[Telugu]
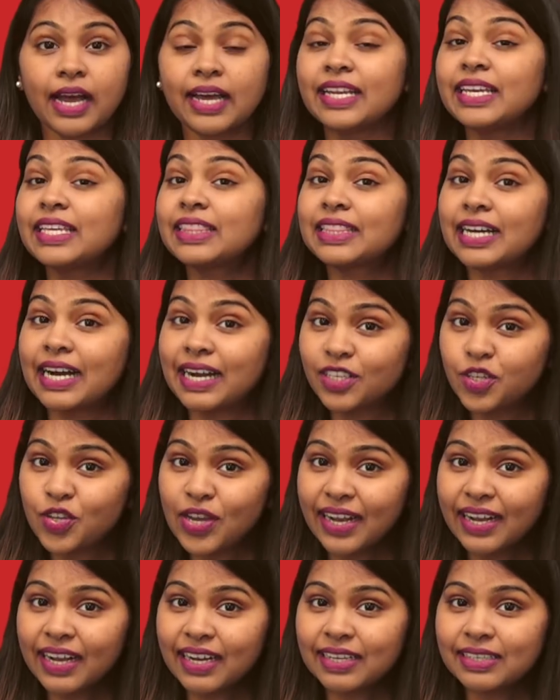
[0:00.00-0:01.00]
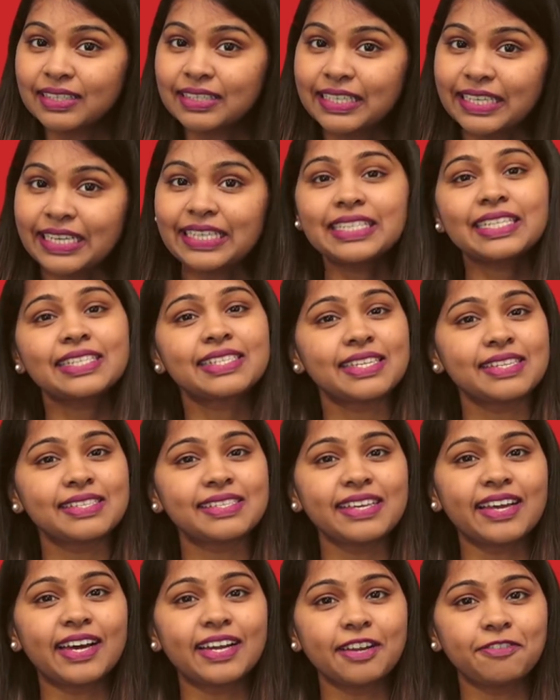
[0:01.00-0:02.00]
కానీ తాజాగా
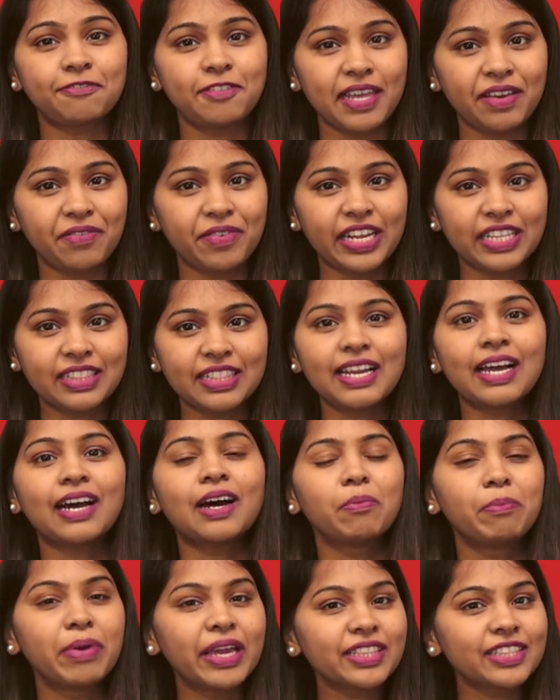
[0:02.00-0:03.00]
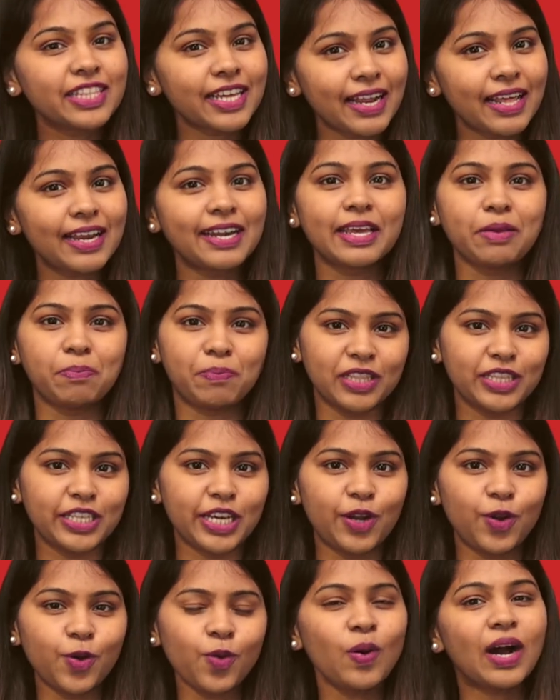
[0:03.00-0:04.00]
డీజీసీసీఆర్ఎఫ్ లేవనెత్తిన అభ్యంతరాల
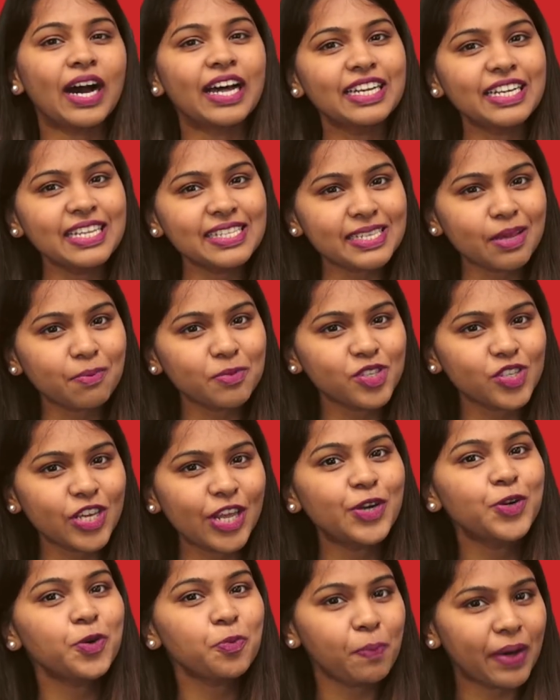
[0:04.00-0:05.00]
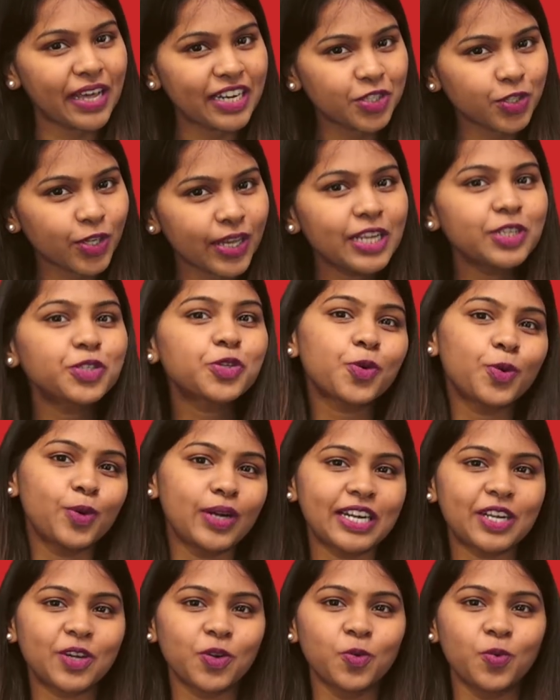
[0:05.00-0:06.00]
నేపథ్యంలో అన్ని సమస్యలను
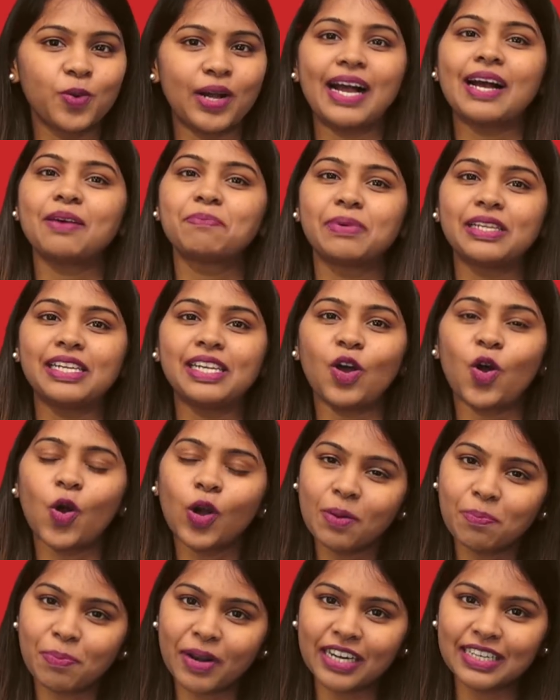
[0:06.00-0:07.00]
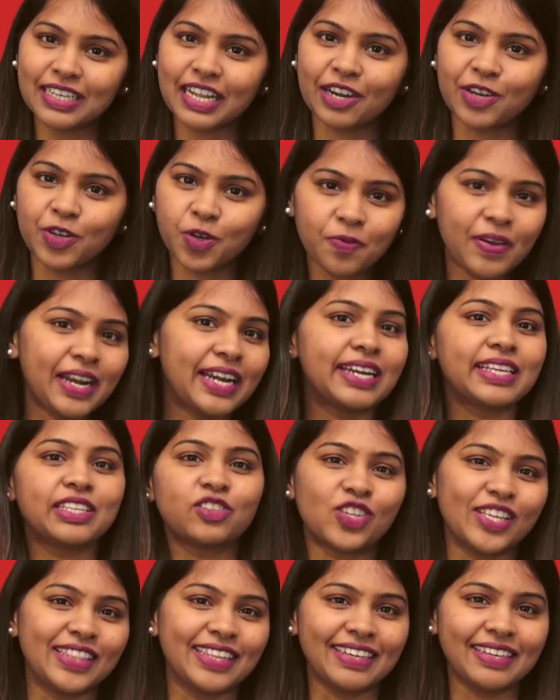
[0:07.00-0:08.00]
పరిష్కరించుకున్నట్లు యాపిల్ ఒక ప్రకటనలో
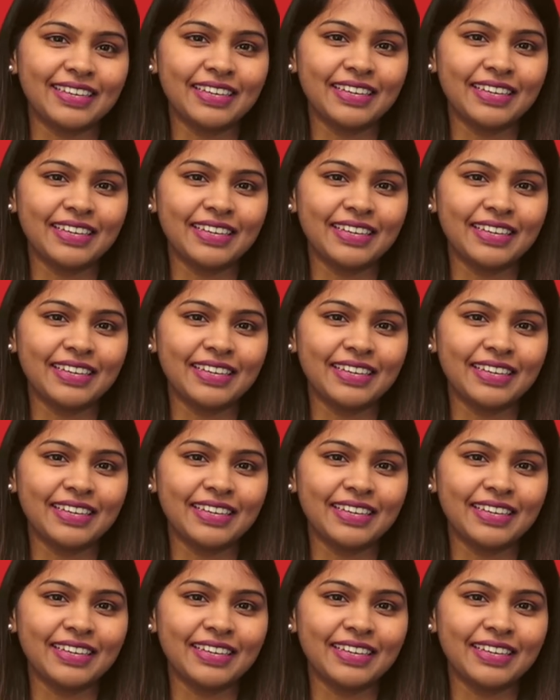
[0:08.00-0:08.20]
వెల్లడించింది